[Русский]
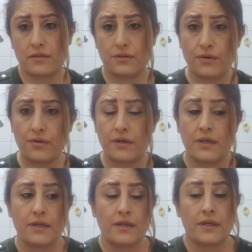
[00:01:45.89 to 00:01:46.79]
Но
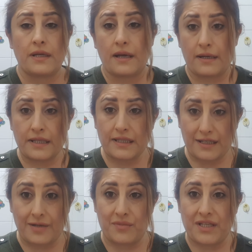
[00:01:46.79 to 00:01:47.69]
она
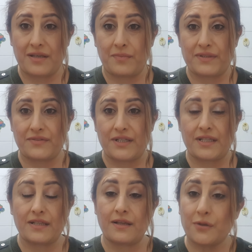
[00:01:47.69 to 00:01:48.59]
так и мне не
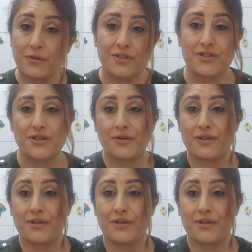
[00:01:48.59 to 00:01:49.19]
позвонила, но ничего.